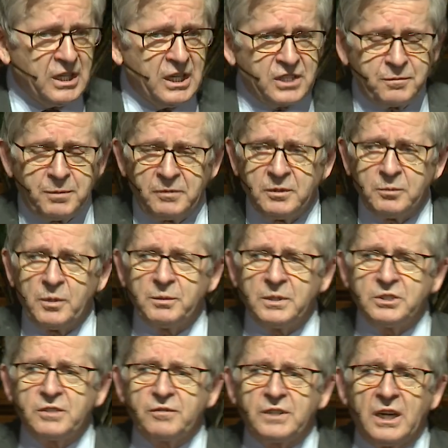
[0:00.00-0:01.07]
Aż w pewnym
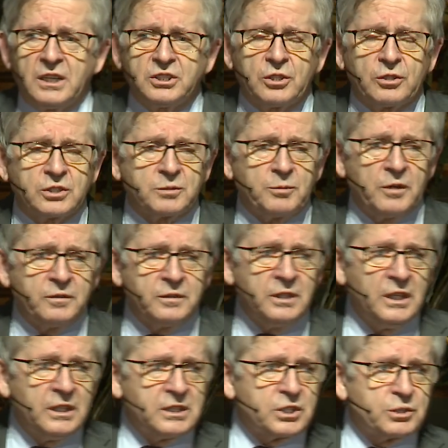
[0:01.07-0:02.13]
momencie w trakcie rozmowy
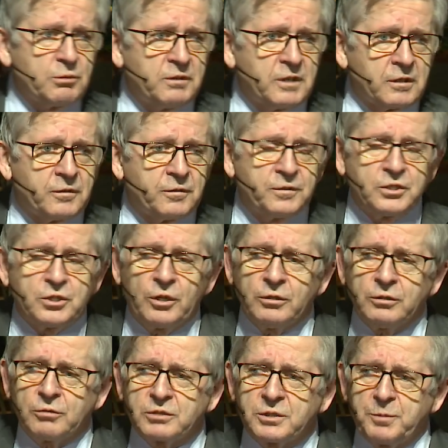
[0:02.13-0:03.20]
ten człowiek
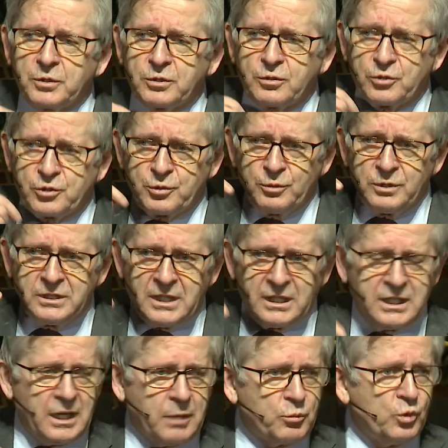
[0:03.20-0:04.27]
wyciągnął wyciągnął spod koszuli
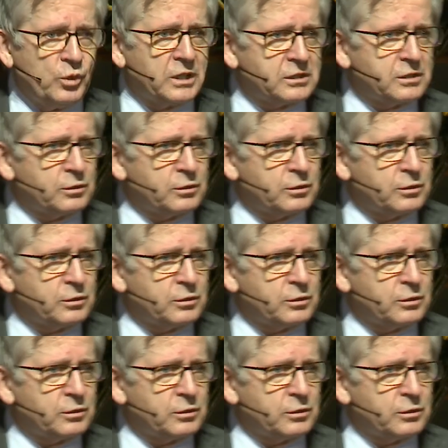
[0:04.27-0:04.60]
taki amulet,